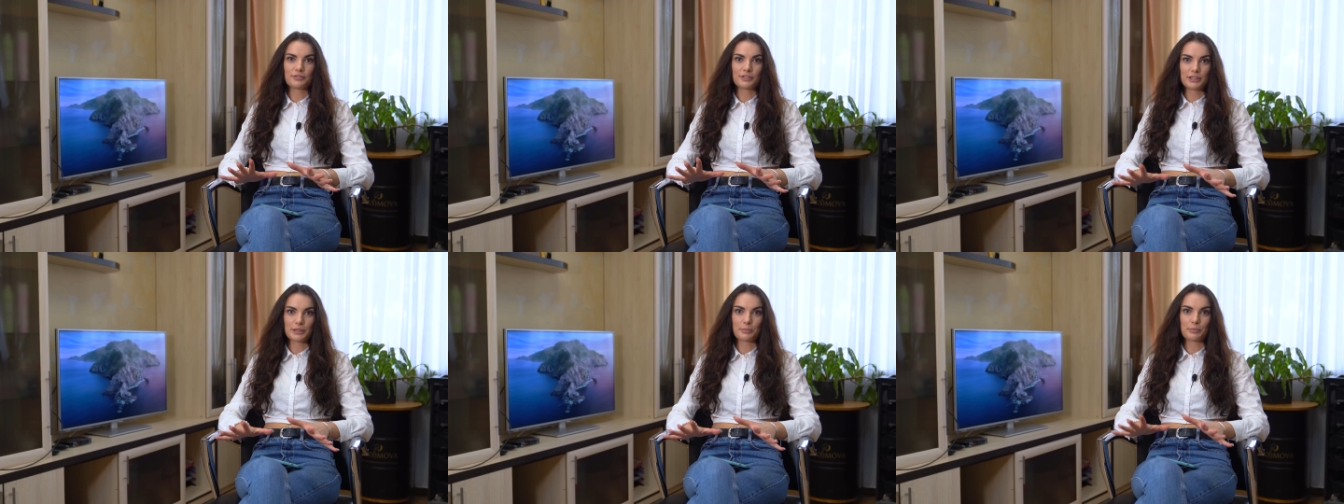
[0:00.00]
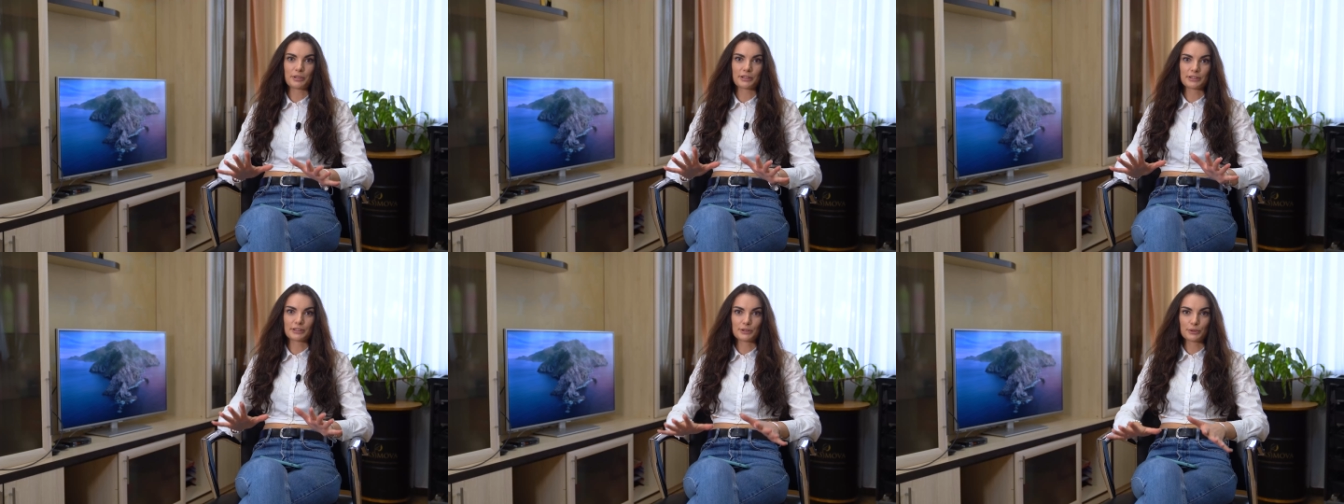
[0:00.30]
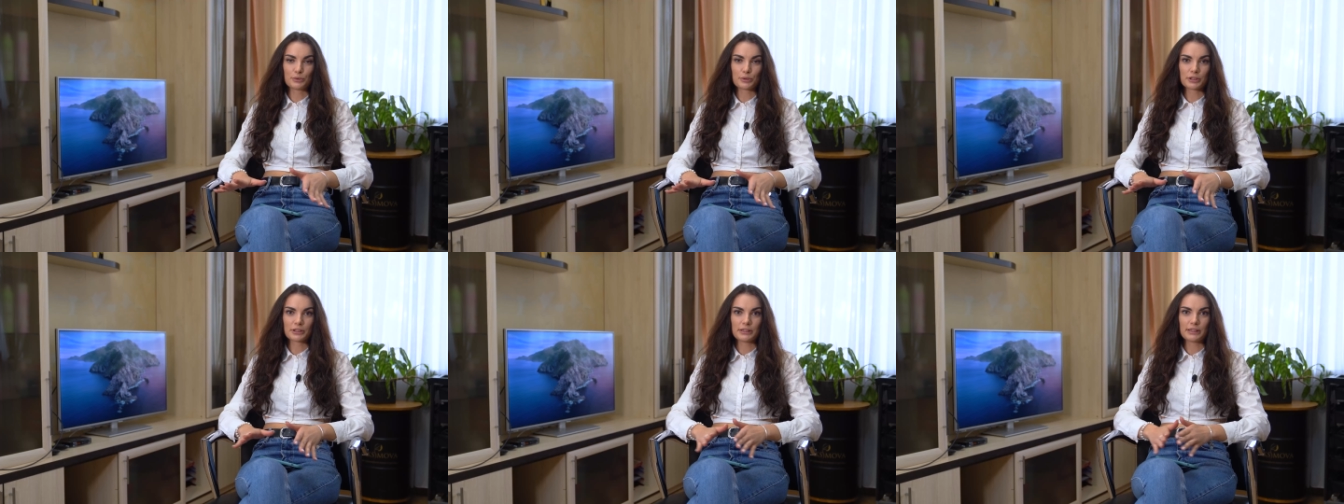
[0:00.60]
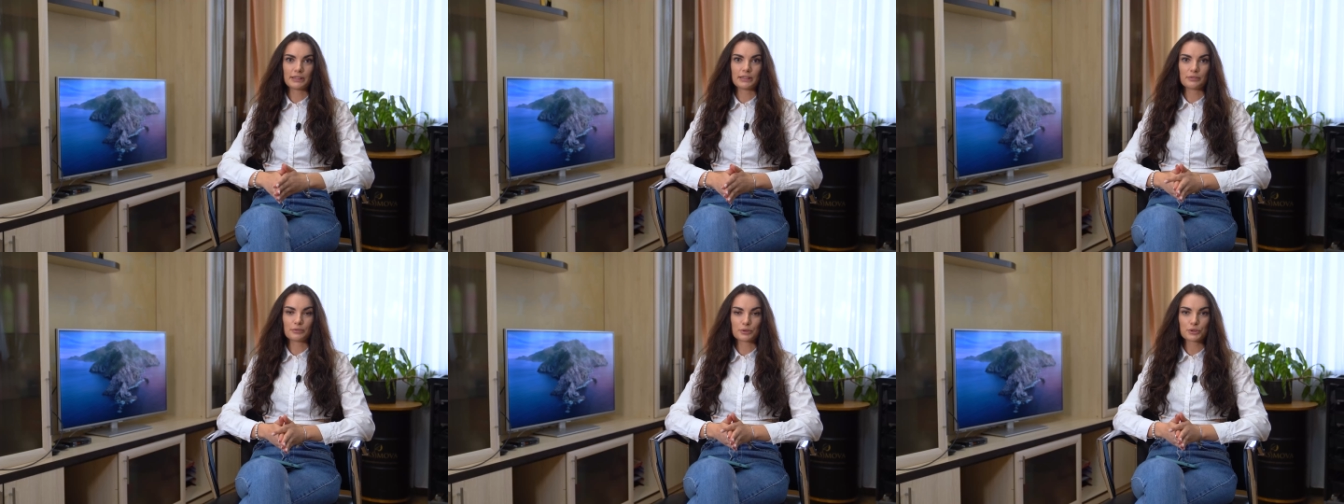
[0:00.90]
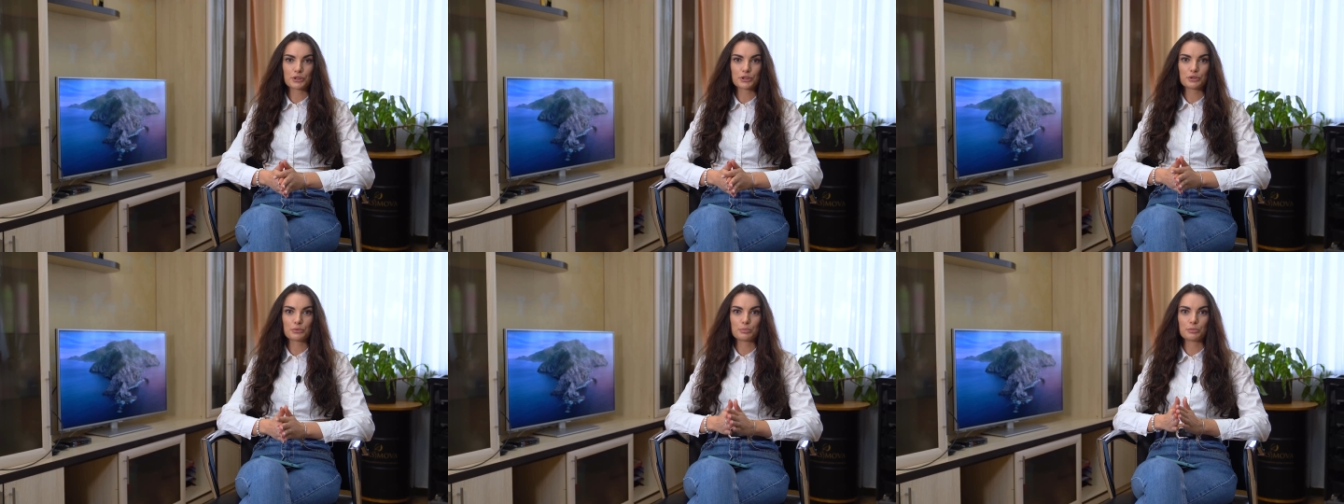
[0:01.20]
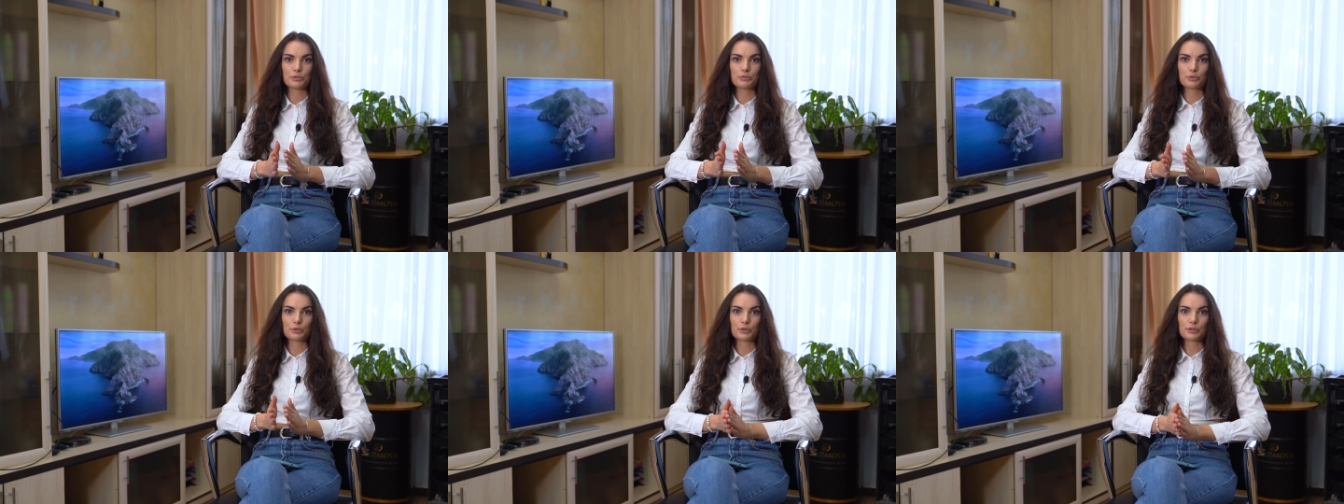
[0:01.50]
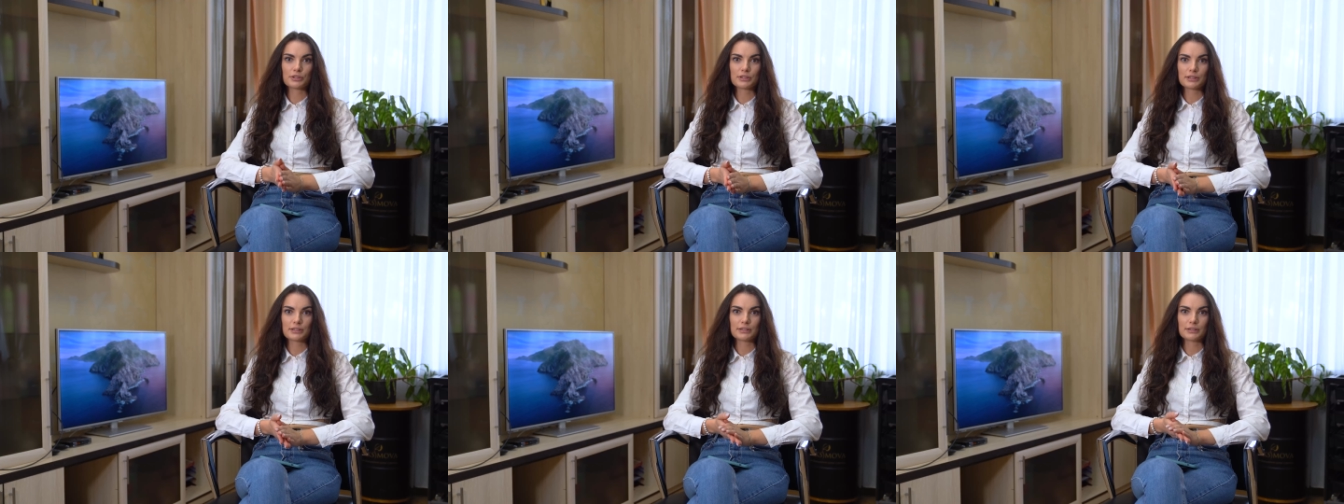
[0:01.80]
все процедуры для того, чтобы
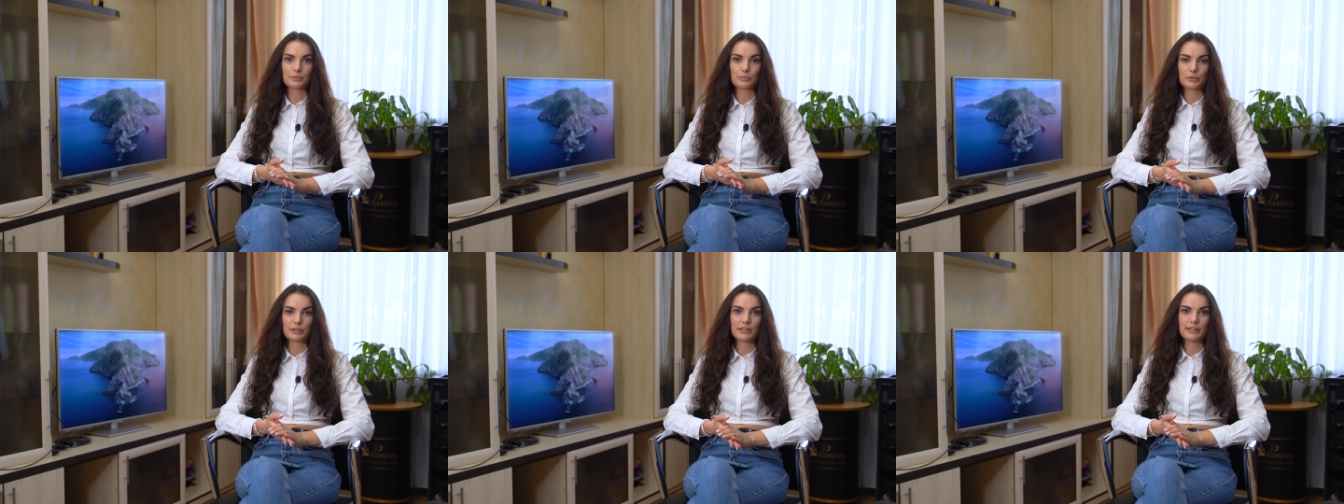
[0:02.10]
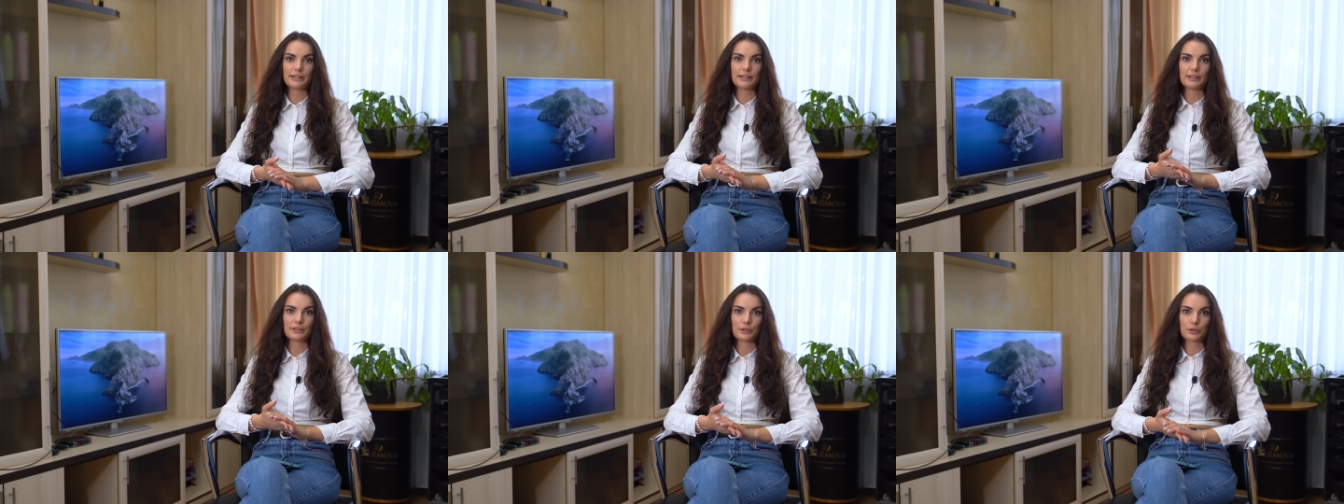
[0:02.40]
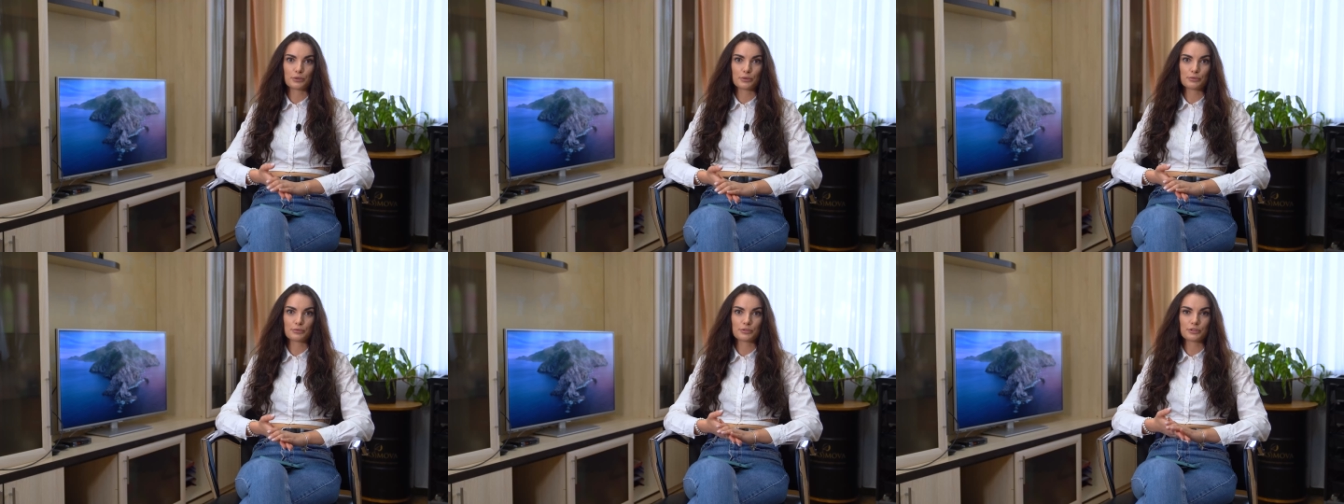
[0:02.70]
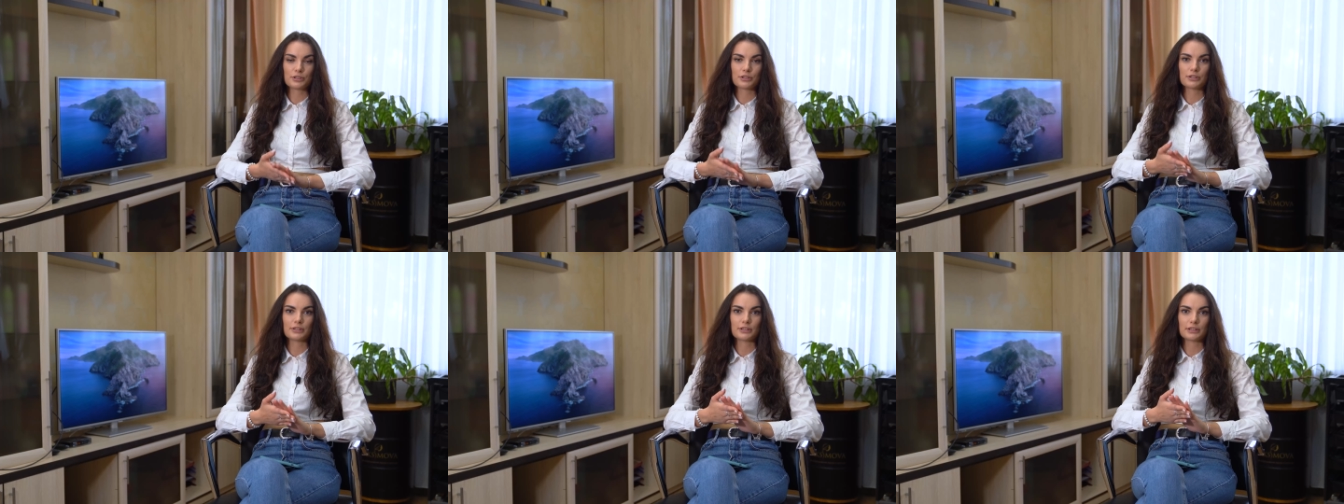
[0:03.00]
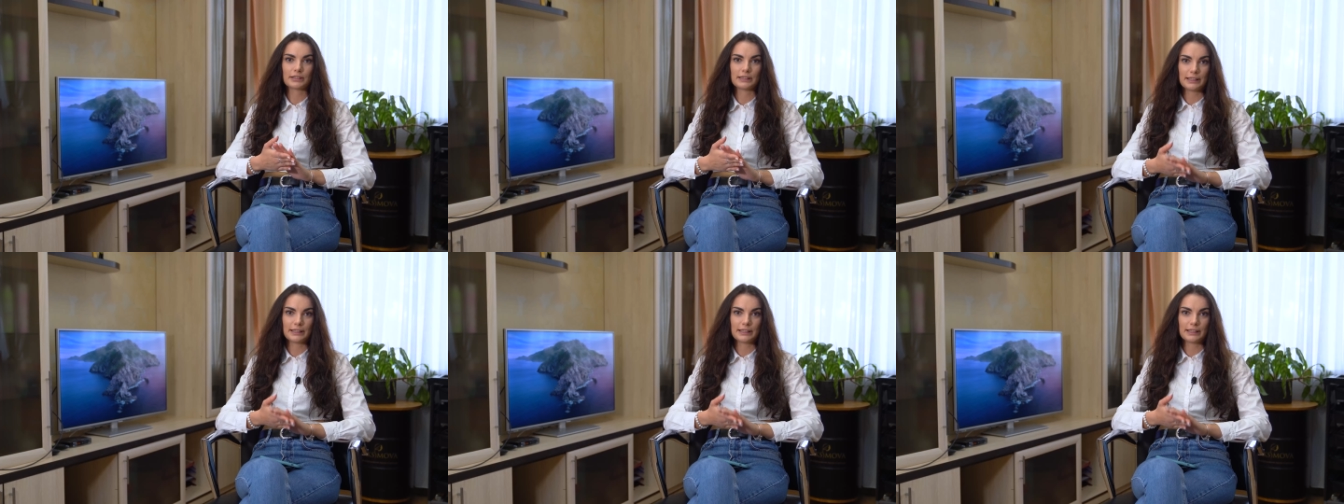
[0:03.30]
волосы были готовы